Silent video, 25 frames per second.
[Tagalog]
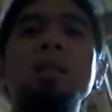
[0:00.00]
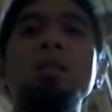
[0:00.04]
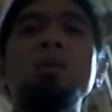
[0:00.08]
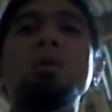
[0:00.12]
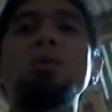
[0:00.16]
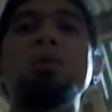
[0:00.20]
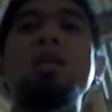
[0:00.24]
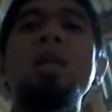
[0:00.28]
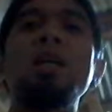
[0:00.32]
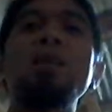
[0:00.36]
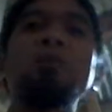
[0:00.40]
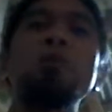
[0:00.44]

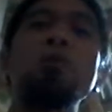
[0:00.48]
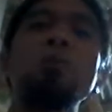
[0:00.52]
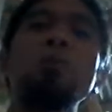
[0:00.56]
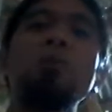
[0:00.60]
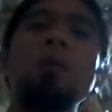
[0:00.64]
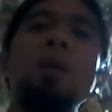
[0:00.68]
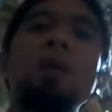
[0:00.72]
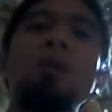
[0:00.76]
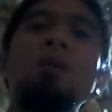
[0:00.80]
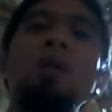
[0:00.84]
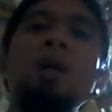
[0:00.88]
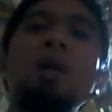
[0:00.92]
So sa ato
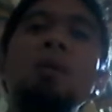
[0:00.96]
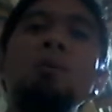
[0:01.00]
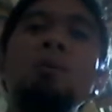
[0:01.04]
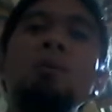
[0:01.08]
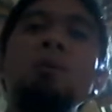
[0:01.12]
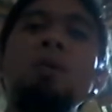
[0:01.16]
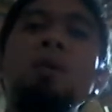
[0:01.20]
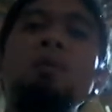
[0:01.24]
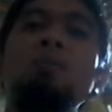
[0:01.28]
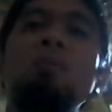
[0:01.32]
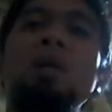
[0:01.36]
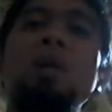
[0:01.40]
pa, kung
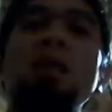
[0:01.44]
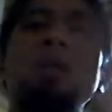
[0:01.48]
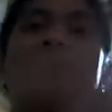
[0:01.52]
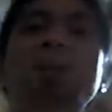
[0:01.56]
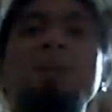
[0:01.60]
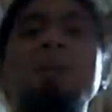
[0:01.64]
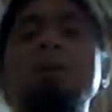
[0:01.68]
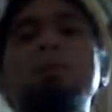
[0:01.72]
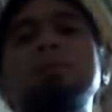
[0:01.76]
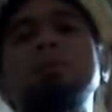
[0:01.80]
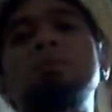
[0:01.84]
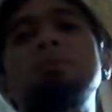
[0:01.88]
ato din
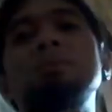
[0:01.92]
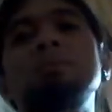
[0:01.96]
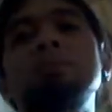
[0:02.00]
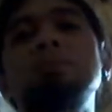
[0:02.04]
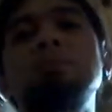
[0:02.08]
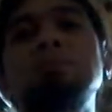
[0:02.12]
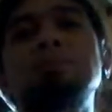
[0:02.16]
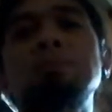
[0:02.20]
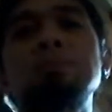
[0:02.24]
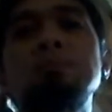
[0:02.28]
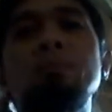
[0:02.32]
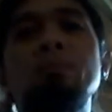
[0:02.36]
baliktaron,
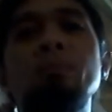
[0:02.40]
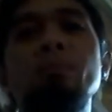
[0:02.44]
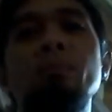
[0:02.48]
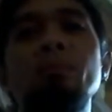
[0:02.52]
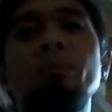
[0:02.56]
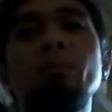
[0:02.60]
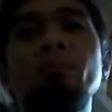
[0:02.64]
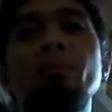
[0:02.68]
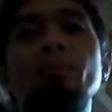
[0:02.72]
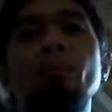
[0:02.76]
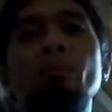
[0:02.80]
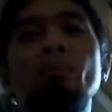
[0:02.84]

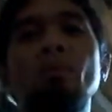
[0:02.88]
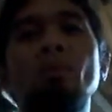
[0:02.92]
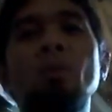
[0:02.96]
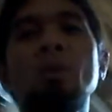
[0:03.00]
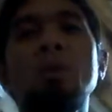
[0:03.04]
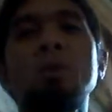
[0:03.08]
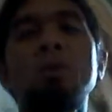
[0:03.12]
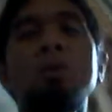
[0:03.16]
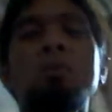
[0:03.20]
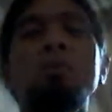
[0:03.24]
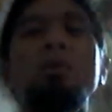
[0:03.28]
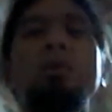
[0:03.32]

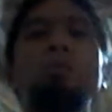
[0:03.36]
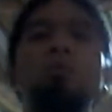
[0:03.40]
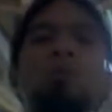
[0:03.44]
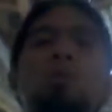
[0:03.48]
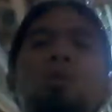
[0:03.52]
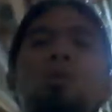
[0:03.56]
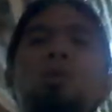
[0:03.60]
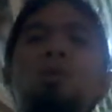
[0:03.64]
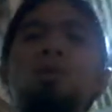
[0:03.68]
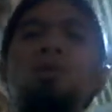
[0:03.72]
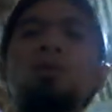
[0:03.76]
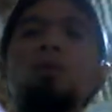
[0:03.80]
kung
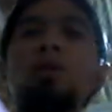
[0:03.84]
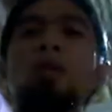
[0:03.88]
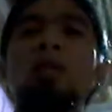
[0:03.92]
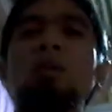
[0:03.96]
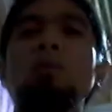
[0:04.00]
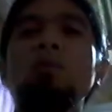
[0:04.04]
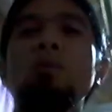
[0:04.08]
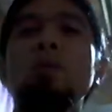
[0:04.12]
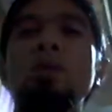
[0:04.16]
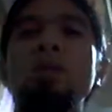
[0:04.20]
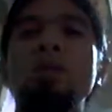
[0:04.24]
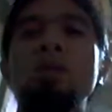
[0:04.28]
demonyo di
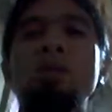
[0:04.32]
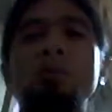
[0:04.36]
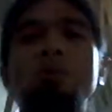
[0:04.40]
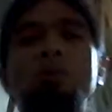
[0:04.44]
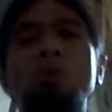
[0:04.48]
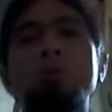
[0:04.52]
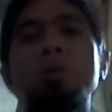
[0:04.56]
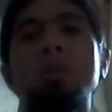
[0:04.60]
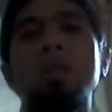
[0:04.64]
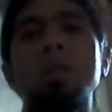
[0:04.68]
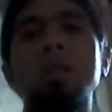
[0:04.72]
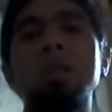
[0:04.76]
mo
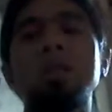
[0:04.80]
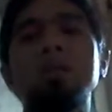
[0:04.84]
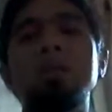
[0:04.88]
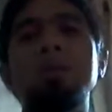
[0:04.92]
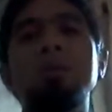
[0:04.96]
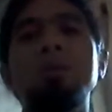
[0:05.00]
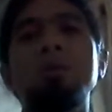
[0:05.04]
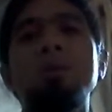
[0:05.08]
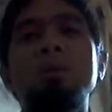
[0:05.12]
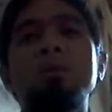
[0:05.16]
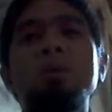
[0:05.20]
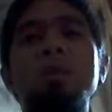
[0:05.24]
itsura,
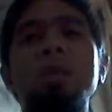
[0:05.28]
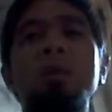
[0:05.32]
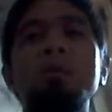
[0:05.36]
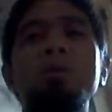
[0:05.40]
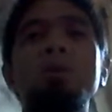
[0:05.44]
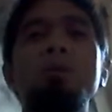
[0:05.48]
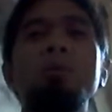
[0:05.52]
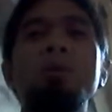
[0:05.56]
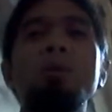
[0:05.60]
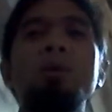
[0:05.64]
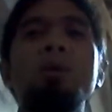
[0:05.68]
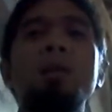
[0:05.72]
unya
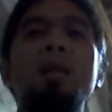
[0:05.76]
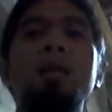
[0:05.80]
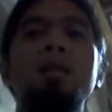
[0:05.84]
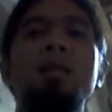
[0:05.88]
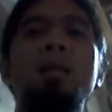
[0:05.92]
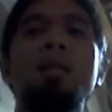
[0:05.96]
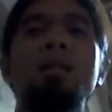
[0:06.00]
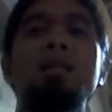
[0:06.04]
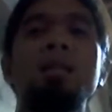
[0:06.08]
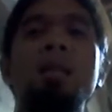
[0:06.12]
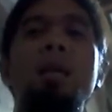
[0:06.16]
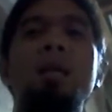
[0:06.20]
imong
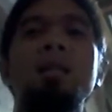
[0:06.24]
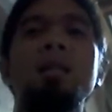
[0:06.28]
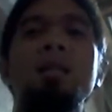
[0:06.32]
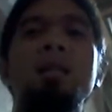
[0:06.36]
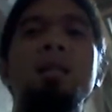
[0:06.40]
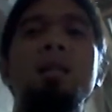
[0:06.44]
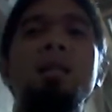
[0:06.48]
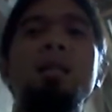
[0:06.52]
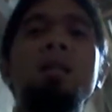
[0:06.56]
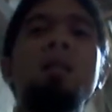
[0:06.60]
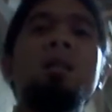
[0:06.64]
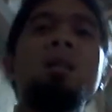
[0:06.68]
binuhatan sa
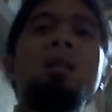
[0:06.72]
anghel,